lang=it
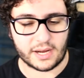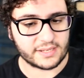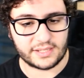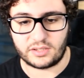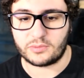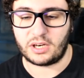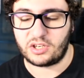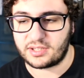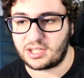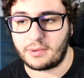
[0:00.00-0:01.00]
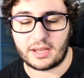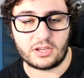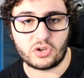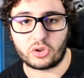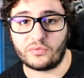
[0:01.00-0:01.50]
16 17
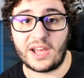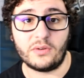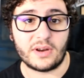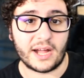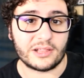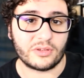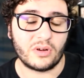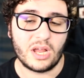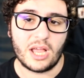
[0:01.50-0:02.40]
18 va in un altro,